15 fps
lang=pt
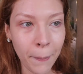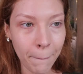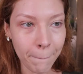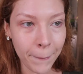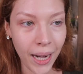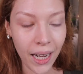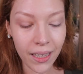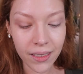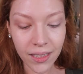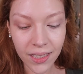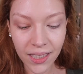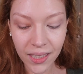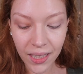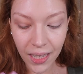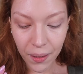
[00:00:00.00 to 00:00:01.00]

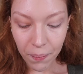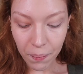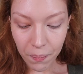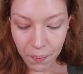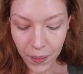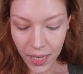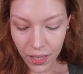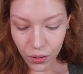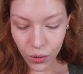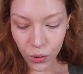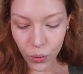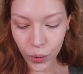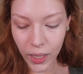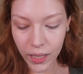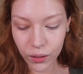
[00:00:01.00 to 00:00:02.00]
Mas
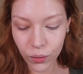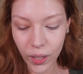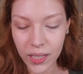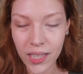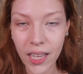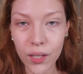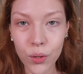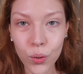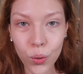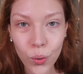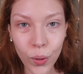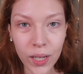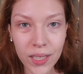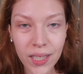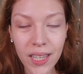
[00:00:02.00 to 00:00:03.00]
misturando essas
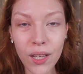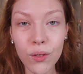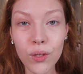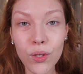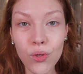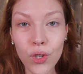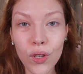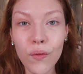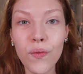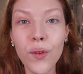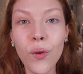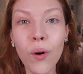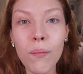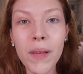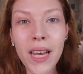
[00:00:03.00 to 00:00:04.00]
duas, eu senti que
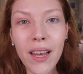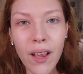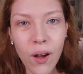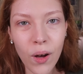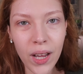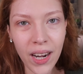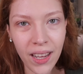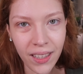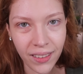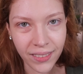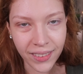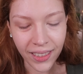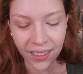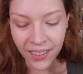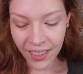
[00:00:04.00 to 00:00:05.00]
ficou melhor
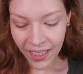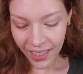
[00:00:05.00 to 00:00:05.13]
ainda.